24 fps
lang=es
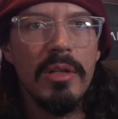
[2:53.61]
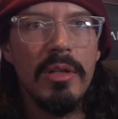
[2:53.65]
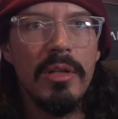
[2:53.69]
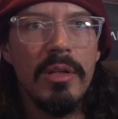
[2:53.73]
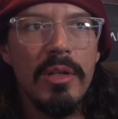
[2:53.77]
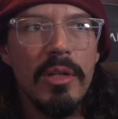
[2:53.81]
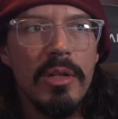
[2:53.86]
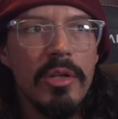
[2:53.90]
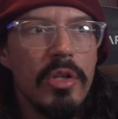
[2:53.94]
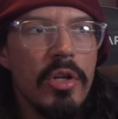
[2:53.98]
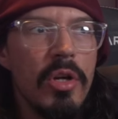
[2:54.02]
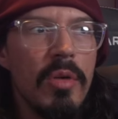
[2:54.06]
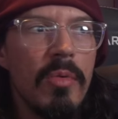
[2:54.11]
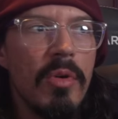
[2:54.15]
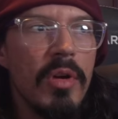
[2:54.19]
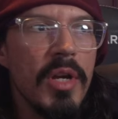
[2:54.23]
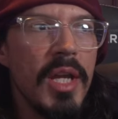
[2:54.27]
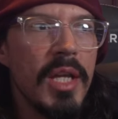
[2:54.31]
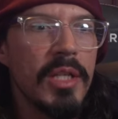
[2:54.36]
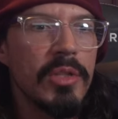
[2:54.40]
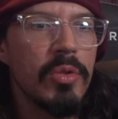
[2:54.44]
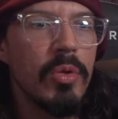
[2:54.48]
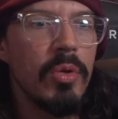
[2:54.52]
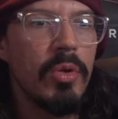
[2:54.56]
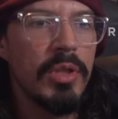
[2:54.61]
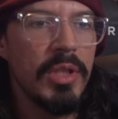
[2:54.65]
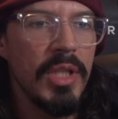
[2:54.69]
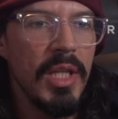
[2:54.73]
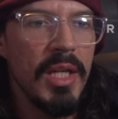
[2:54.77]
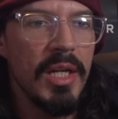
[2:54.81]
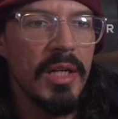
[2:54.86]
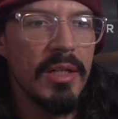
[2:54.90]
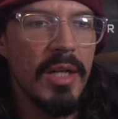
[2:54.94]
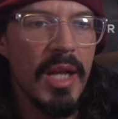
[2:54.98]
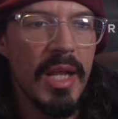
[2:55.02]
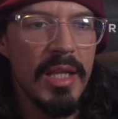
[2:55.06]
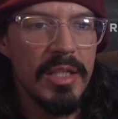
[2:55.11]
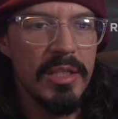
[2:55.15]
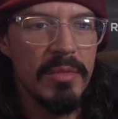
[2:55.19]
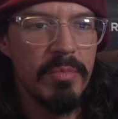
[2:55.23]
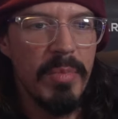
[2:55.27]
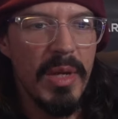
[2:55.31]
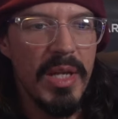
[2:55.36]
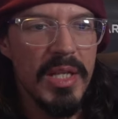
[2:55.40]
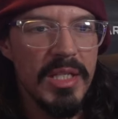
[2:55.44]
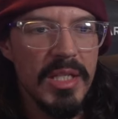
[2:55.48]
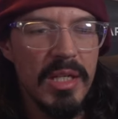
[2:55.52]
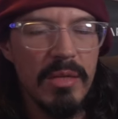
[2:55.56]
Yo voy a surtir la
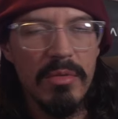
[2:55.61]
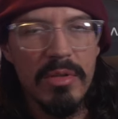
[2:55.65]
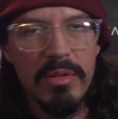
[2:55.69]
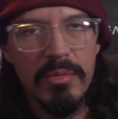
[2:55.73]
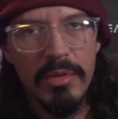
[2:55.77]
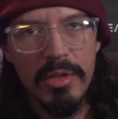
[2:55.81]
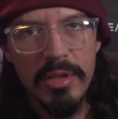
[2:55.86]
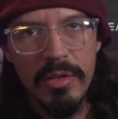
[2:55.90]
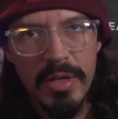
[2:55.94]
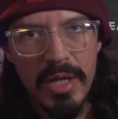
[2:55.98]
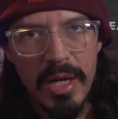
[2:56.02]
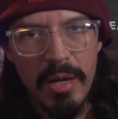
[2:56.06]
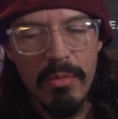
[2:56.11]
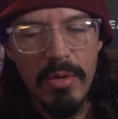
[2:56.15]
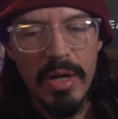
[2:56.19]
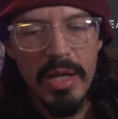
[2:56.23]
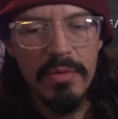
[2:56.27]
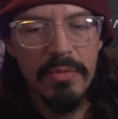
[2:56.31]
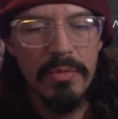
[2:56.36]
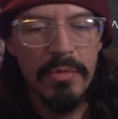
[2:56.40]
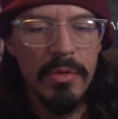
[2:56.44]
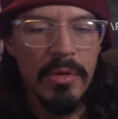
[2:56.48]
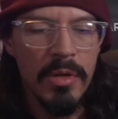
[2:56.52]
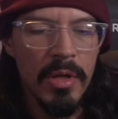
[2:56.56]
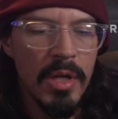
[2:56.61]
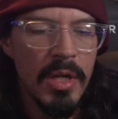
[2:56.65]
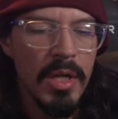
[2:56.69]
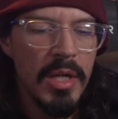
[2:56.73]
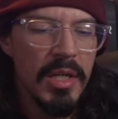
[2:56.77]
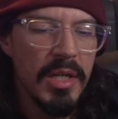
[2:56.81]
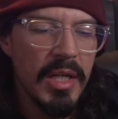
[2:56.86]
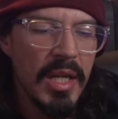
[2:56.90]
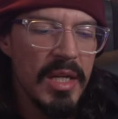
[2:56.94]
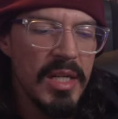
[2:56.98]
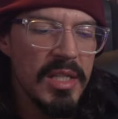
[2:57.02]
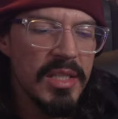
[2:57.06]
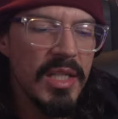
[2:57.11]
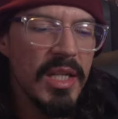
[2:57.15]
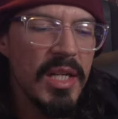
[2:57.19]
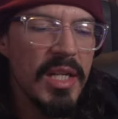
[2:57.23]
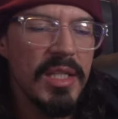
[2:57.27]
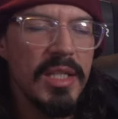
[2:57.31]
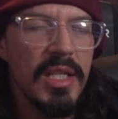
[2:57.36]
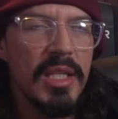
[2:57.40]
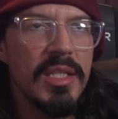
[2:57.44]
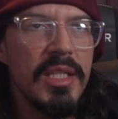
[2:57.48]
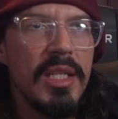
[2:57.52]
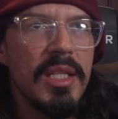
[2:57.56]
despensa, voy con la waifu. ¿Qué se
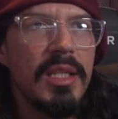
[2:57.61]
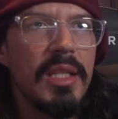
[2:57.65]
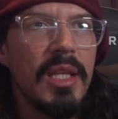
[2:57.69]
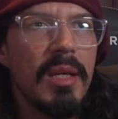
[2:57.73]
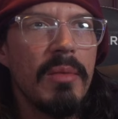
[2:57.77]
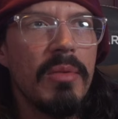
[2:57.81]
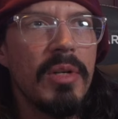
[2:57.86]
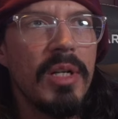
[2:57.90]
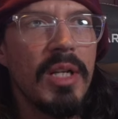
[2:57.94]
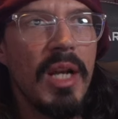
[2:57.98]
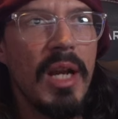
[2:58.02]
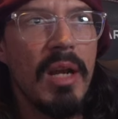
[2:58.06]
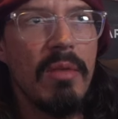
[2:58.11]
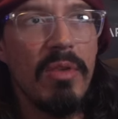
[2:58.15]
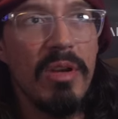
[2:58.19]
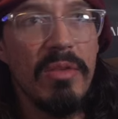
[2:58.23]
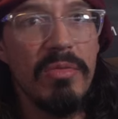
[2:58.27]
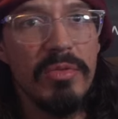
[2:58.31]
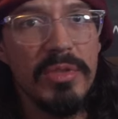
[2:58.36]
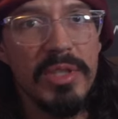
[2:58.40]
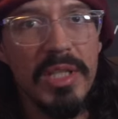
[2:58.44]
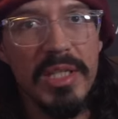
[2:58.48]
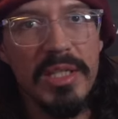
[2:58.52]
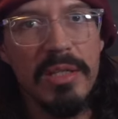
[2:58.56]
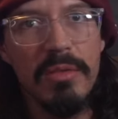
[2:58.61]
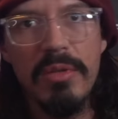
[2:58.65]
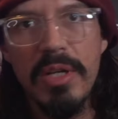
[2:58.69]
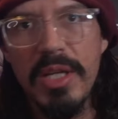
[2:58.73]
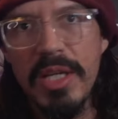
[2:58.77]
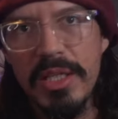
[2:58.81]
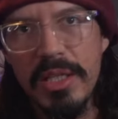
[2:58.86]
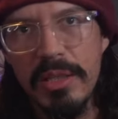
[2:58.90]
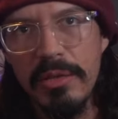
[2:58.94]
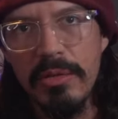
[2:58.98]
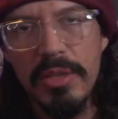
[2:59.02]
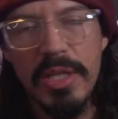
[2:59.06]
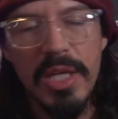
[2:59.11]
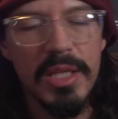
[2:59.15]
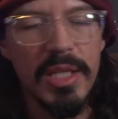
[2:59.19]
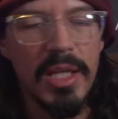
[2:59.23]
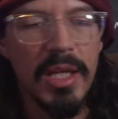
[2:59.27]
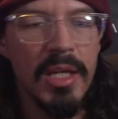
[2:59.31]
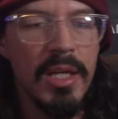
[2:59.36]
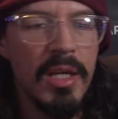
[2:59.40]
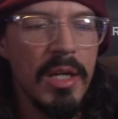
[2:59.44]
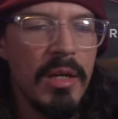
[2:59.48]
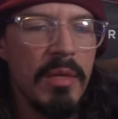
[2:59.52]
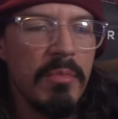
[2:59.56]
necesita? Porque la waifu está, según ella, haciendo dieta.
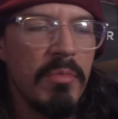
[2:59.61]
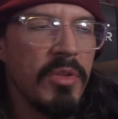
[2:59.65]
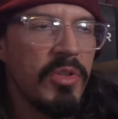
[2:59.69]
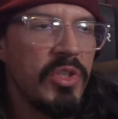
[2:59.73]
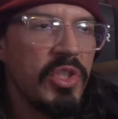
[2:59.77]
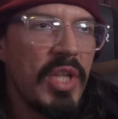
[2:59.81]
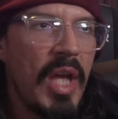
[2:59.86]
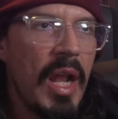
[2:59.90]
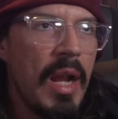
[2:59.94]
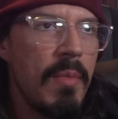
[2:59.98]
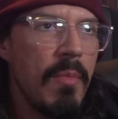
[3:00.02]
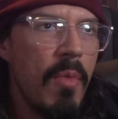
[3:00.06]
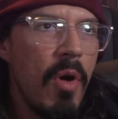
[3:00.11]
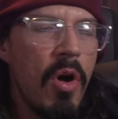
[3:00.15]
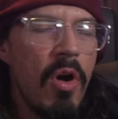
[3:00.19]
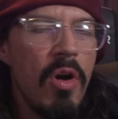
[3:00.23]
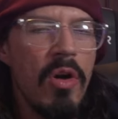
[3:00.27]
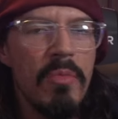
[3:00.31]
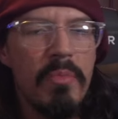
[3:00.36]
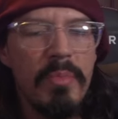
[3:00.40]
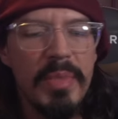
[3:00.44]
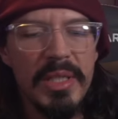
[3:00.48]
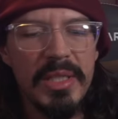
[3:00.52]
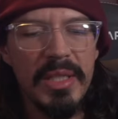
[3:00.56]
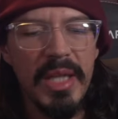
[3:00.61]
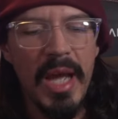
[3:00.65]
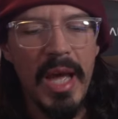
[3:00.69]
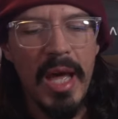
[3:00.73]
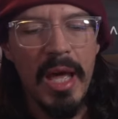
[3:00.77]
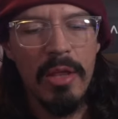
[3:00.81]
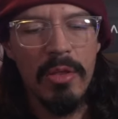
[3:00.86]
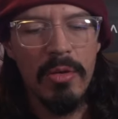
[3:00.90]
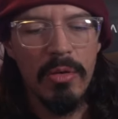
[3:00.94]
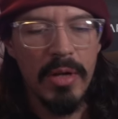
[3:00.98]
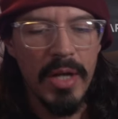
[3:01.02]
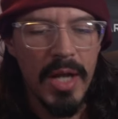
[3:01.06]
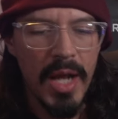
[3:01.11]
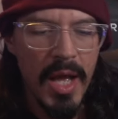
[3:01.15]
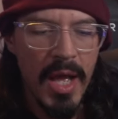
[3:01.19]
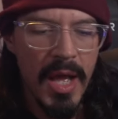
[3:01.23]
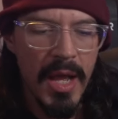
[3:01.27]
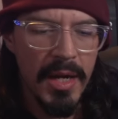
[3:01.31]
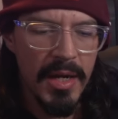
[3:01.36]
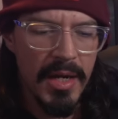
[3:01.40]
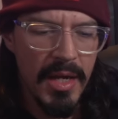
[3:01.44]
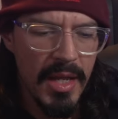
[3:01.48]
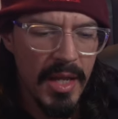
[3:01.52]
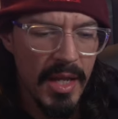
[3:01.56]
Pues salmón, pescado,
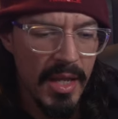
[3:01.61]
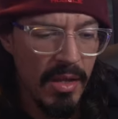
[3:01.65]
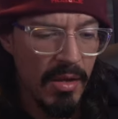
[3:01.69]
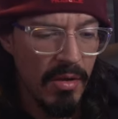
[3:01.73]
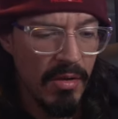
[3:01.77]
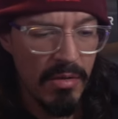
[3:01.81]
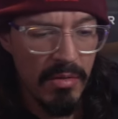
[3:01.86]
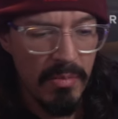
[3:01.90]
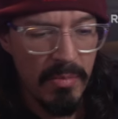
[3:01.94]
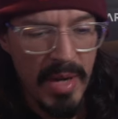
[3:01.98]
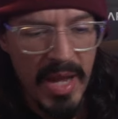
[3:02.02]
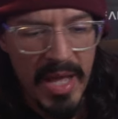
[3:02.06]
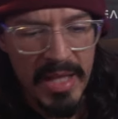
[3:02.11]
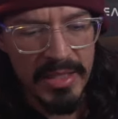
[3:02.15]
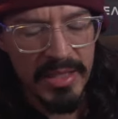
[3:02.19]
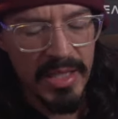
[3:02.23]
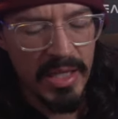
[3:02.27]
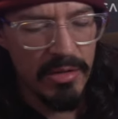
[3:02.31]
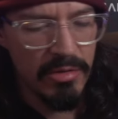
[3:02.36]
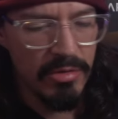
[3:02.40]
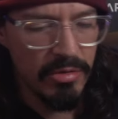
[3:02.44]
carne, eh, plátanos,